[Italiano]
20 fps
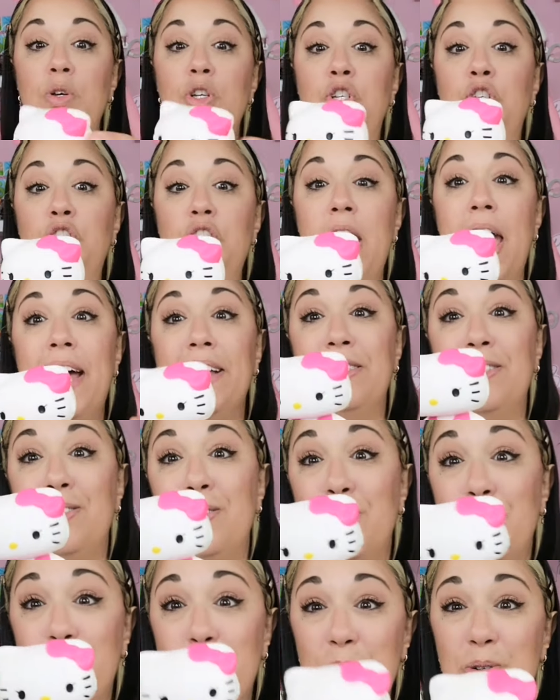Squishy è
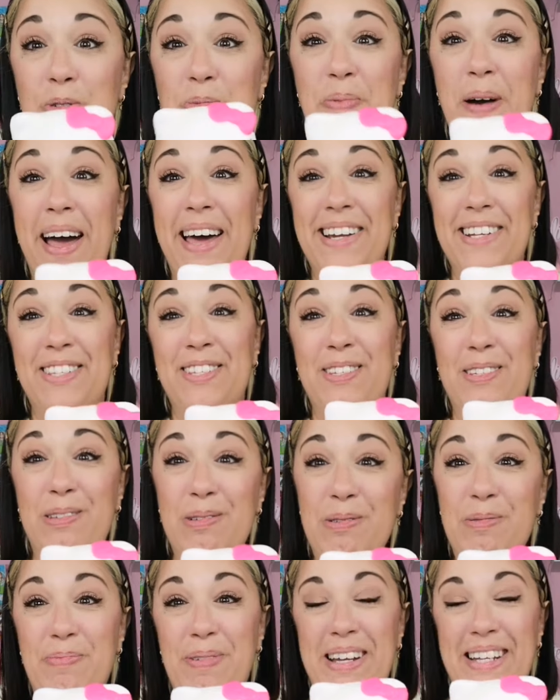super
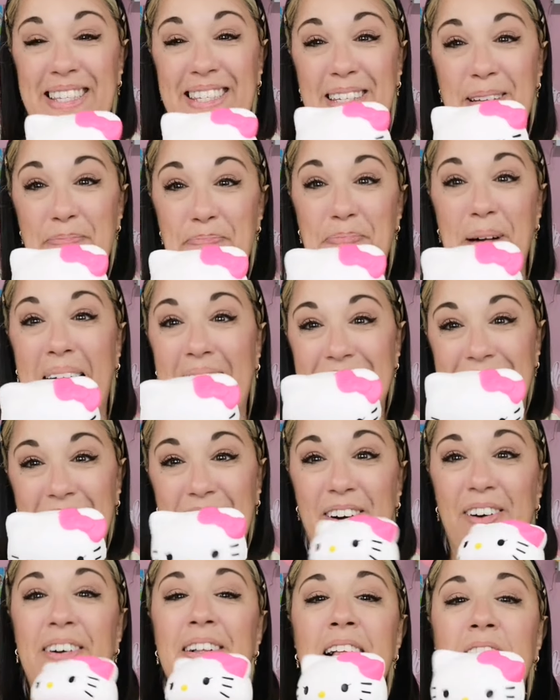super
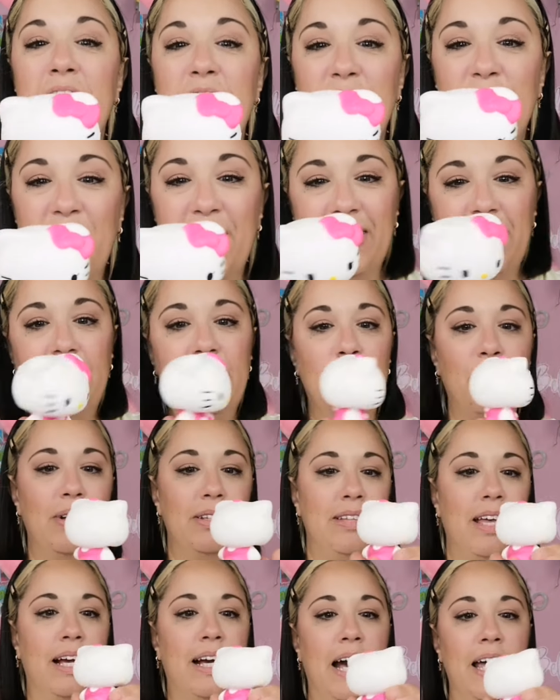simpatico. Guardate
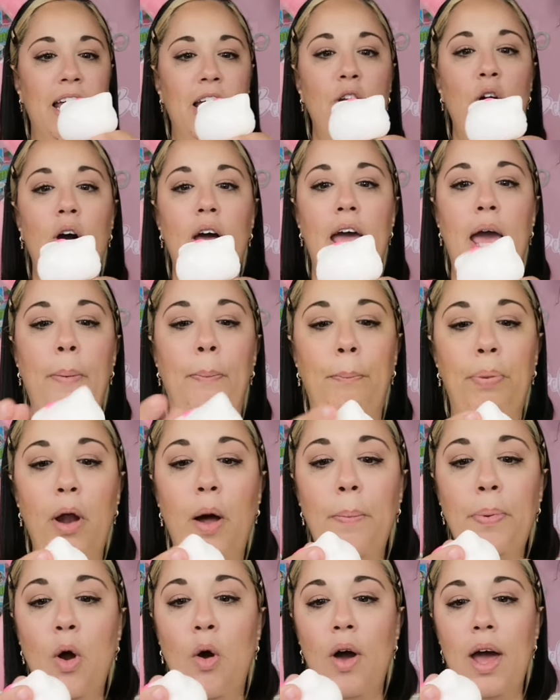quanto è carino, è
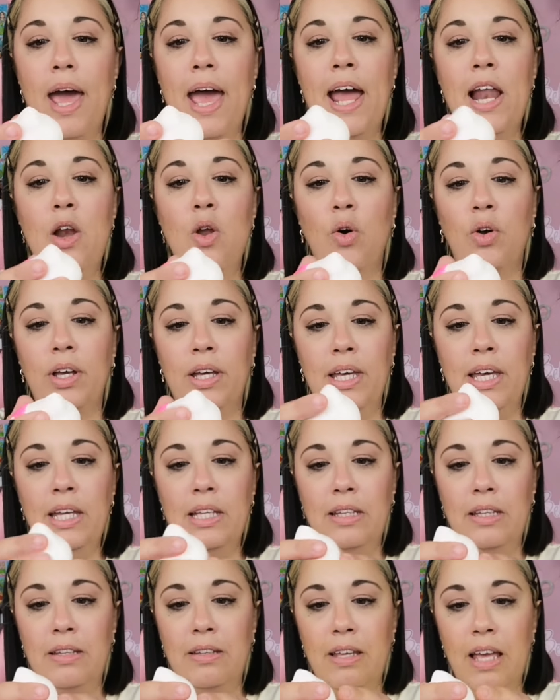proprio Hello
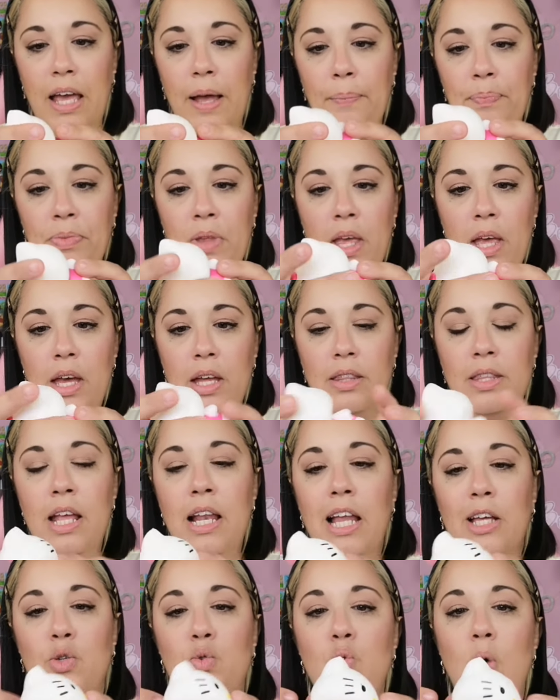Kitty
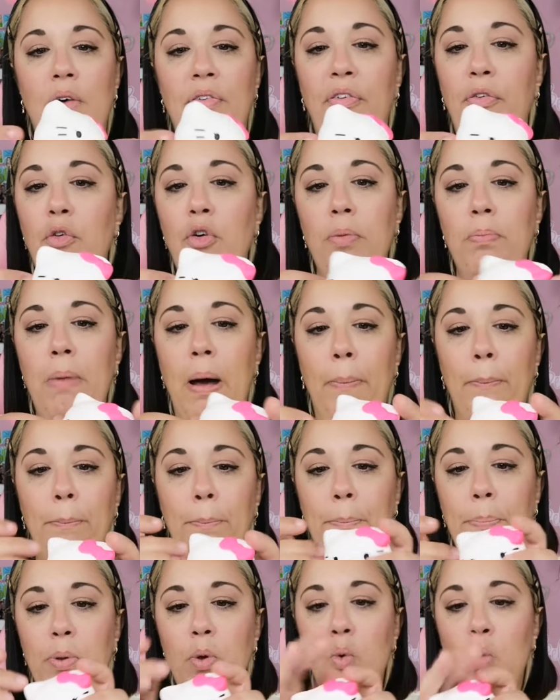nella sua
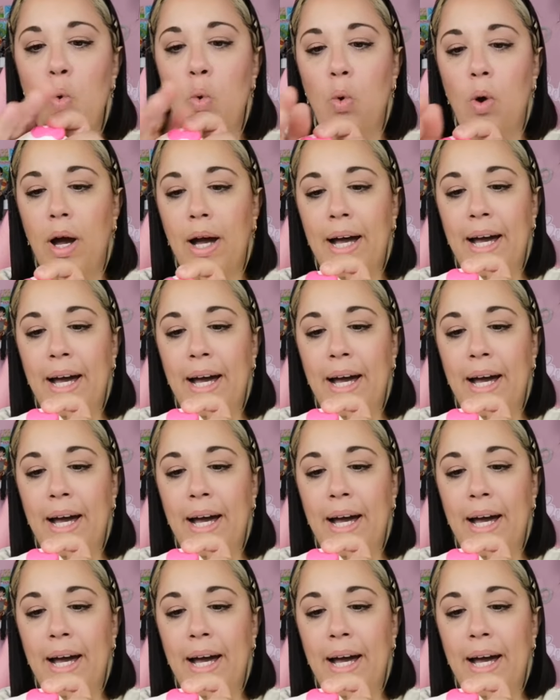forma più